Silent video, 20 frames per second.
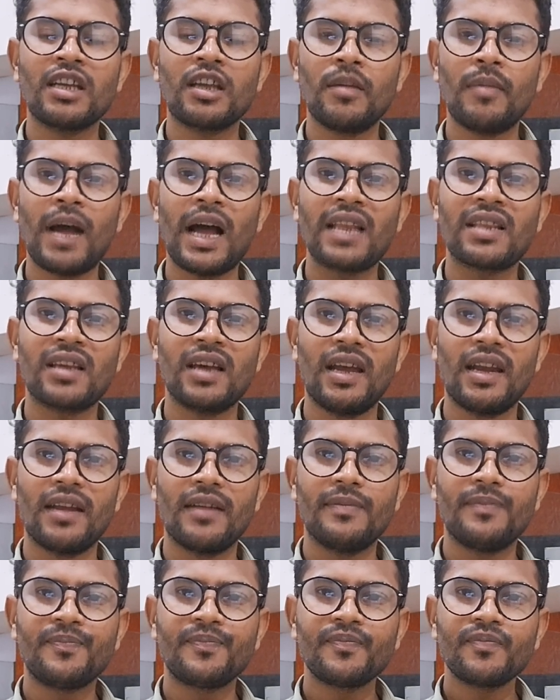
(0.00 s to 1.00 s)
की बात करें
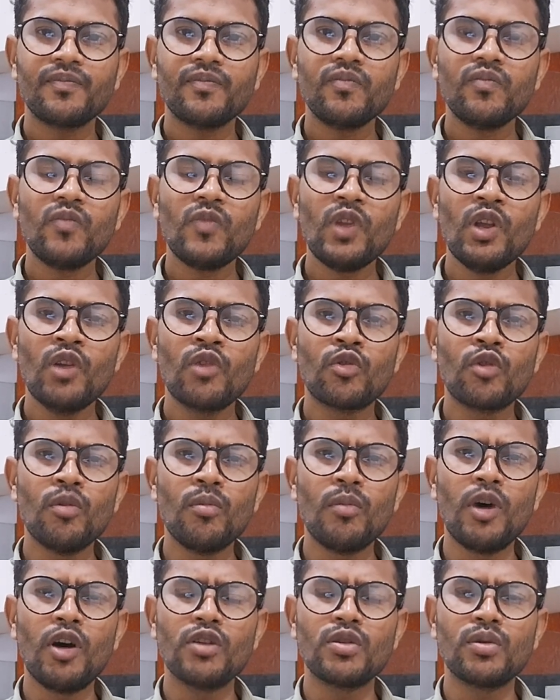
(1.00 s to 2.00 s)
तो
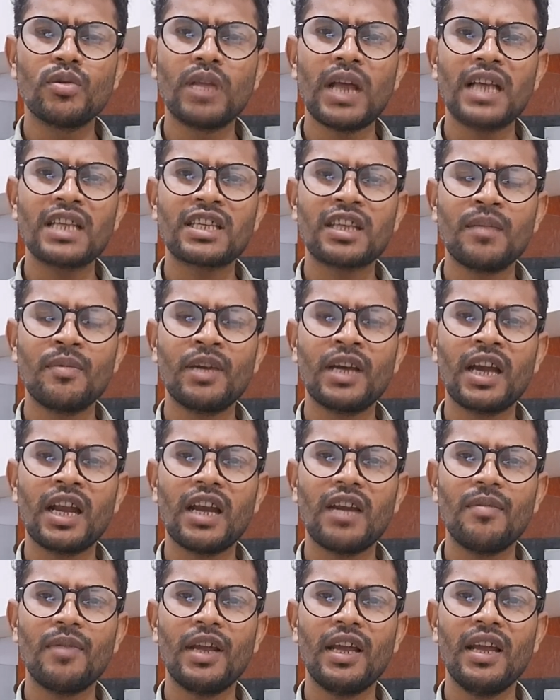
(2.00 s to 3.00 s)
मौजूदा
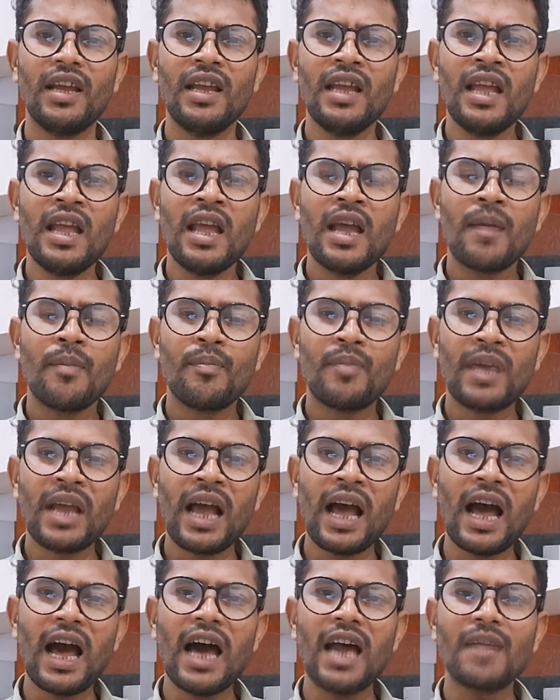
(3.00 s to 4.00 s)
समीकरण में
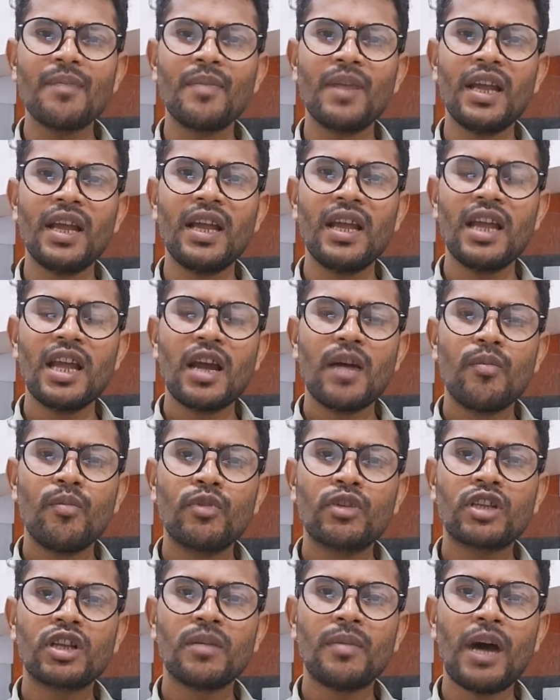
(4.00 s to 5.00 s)
बिहार में
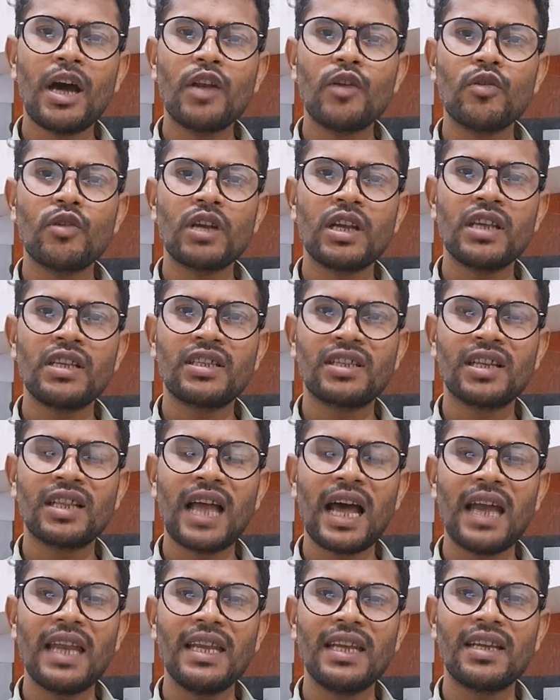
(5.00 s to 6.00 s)
मुसलमानों के
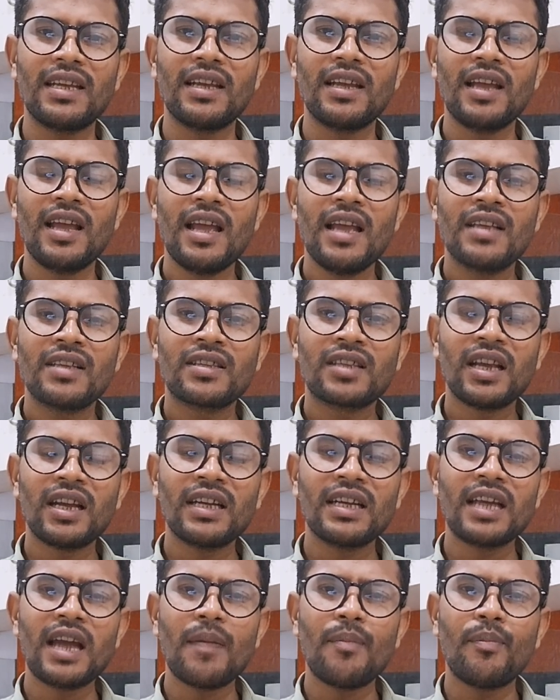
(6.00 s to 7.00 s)
हिस्सेदारी की
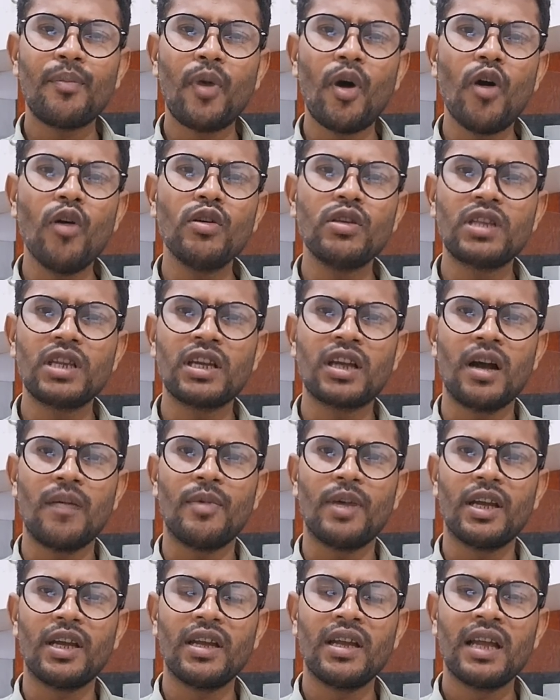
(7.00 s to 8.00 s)
संख्या बहुत ही कम
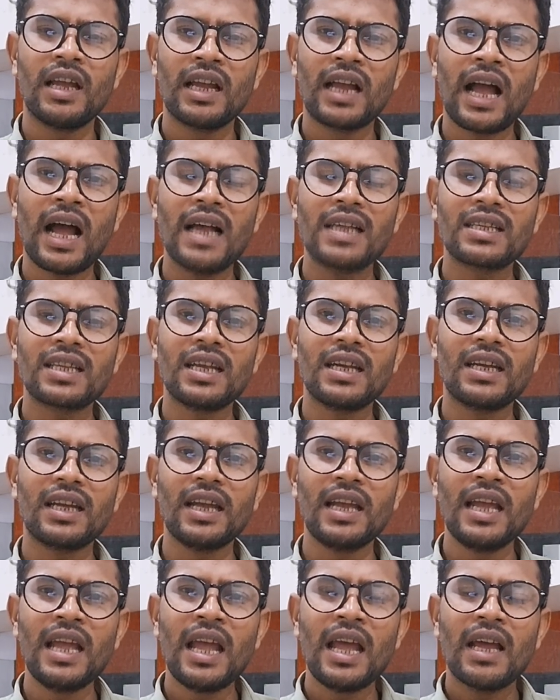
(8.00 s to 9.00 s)
है खास करके
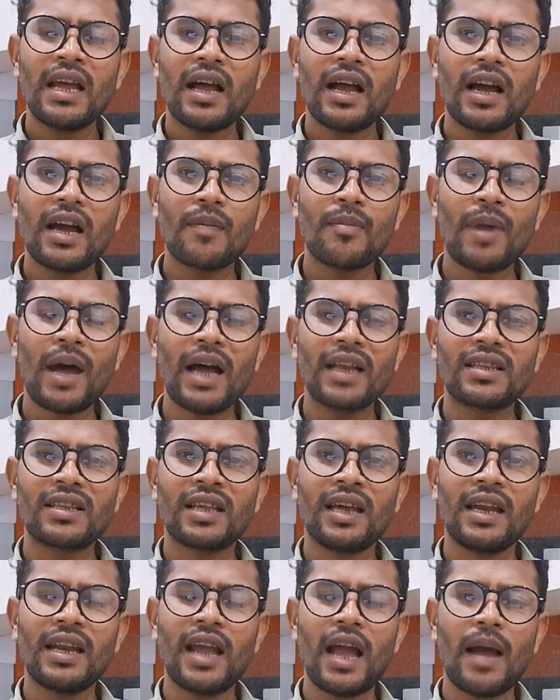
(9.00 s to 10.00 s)
अगर बात
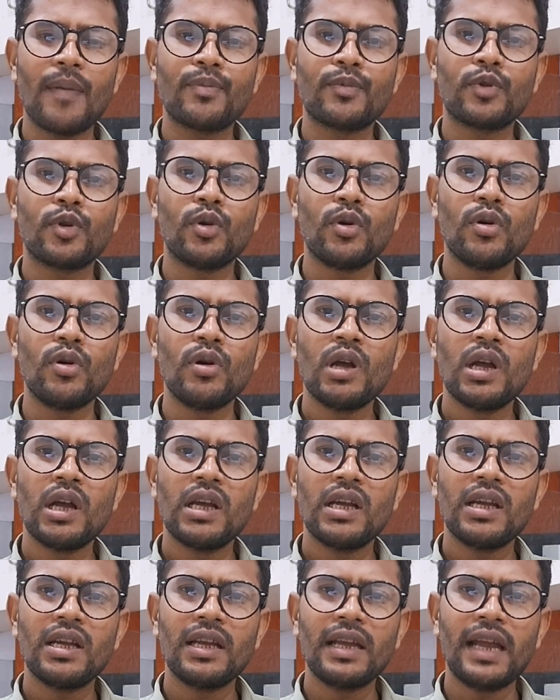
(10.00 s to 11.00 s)
करें आप तो
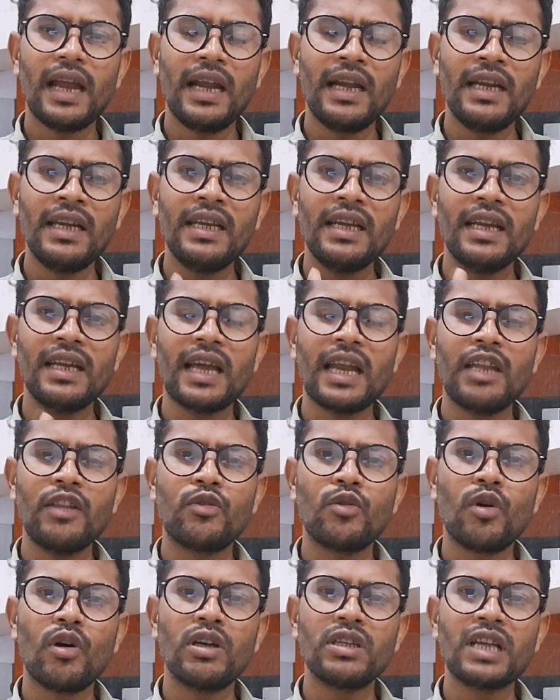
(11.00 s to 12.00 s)
एनडीए यानी
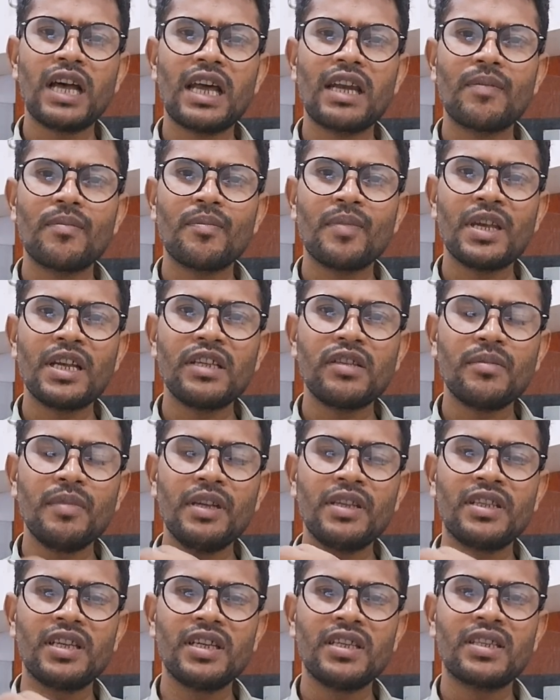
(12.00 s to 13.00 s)
2020
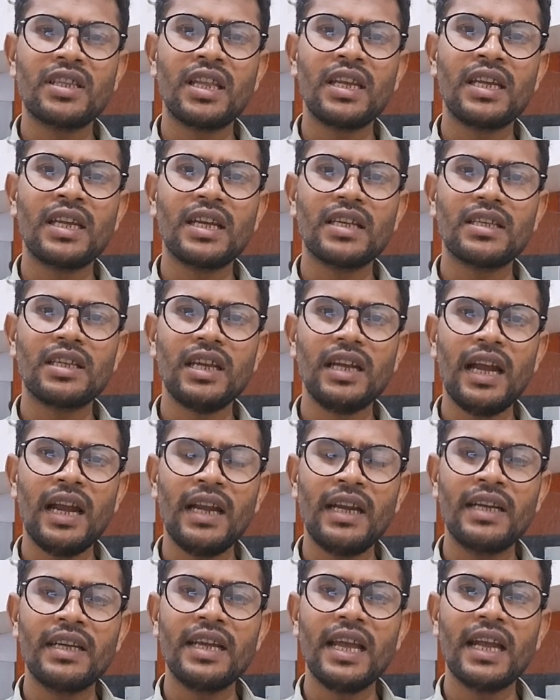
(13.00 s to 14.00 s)
में जिस तरीके से
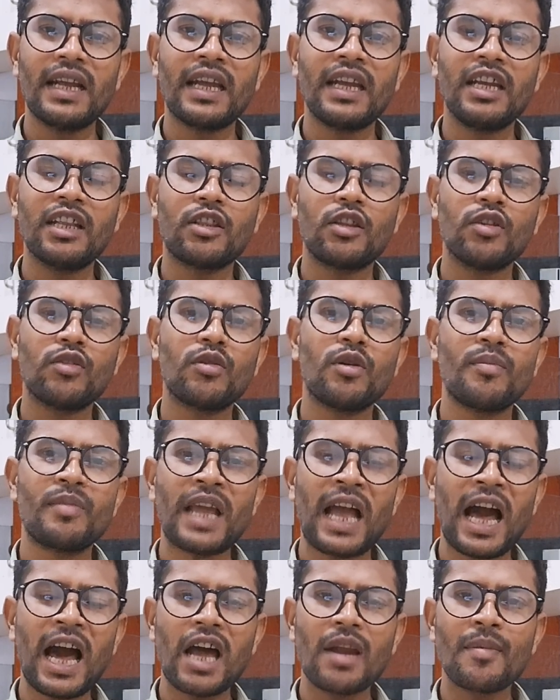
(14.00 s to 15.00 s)
एनडीए के नेतृत्व में
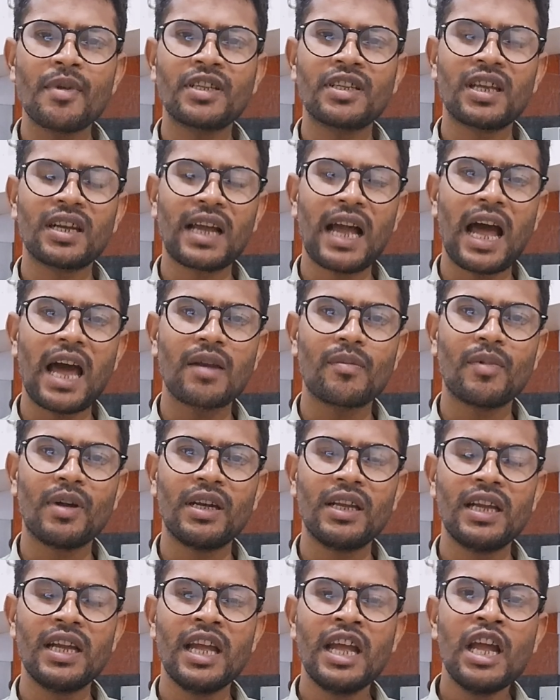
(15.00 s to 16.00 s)
बिहार में सरकार
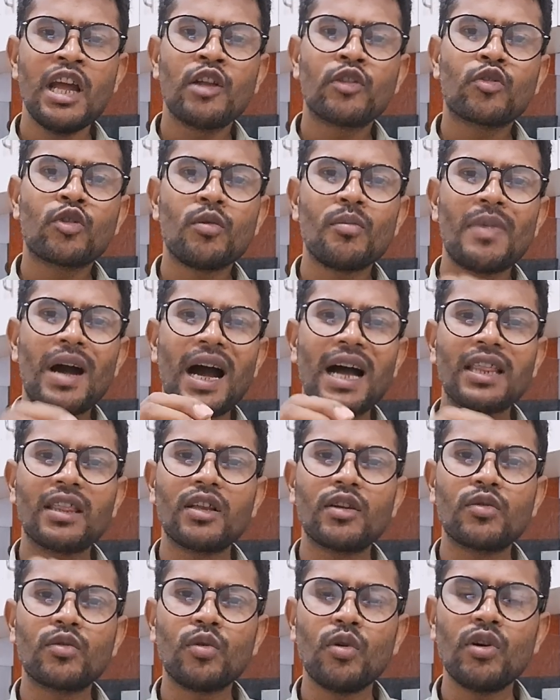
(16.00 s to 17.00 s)
बनी तो मात्र
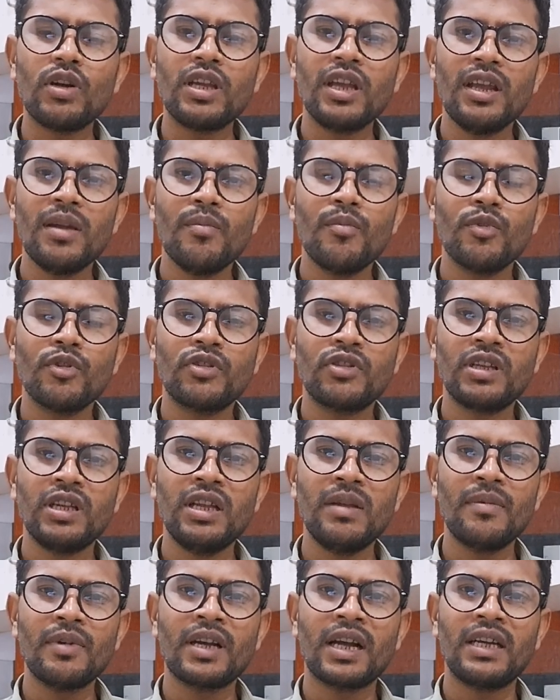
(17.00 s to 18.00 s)
दो ही
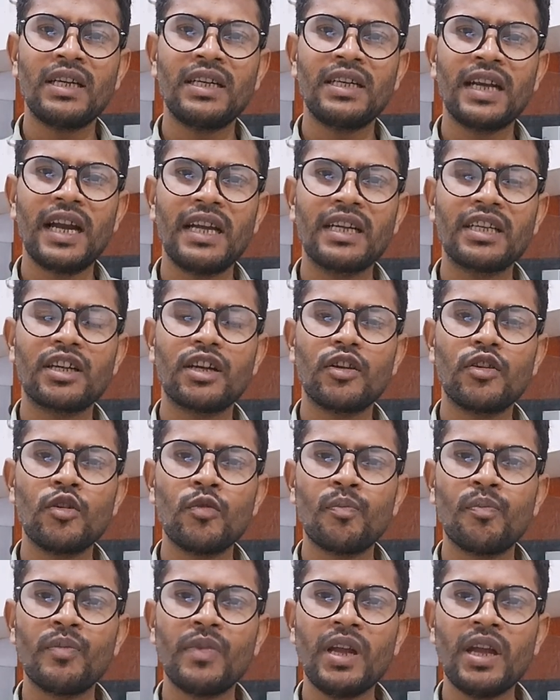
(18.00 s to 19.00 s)
मुस्लिम कैंडिडेट के
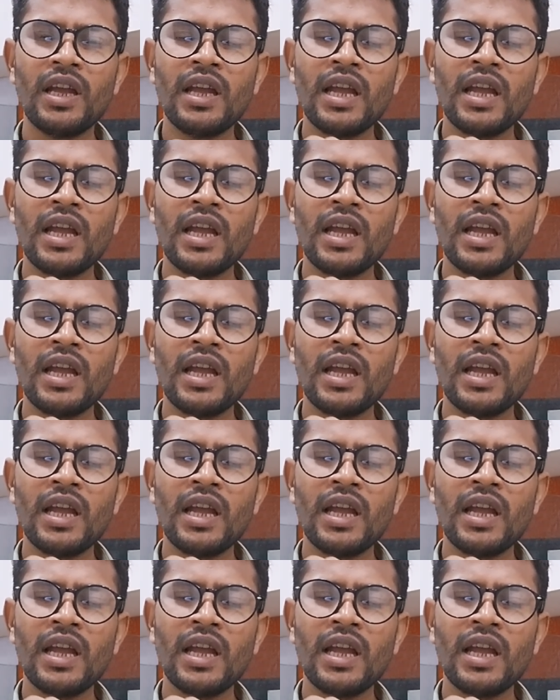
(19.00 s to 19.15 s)
रूप में